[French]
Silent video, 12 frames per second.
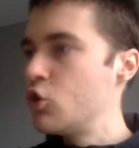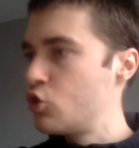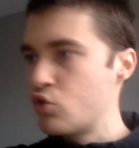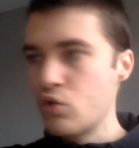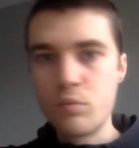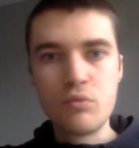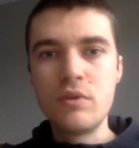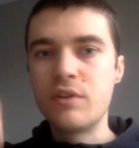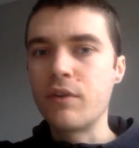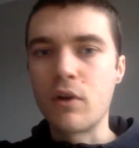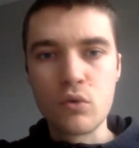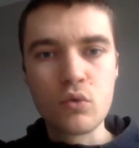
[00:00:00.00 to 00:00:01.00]
je
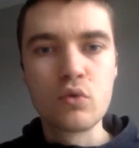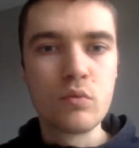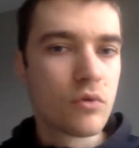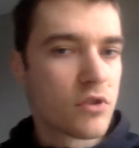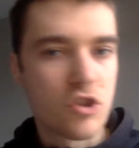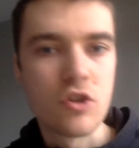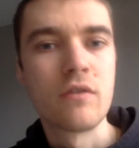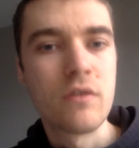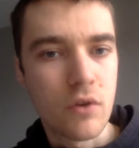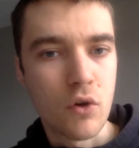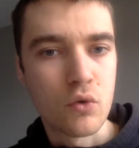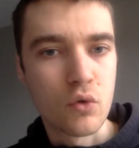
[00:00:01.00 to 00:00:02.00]
puisse faire le tour du monde si j'ai envie
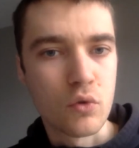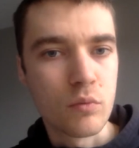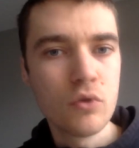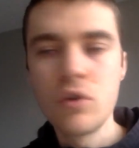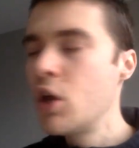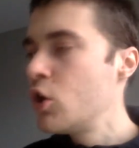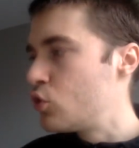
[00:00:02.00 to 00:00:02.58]
de faire le tour du monde,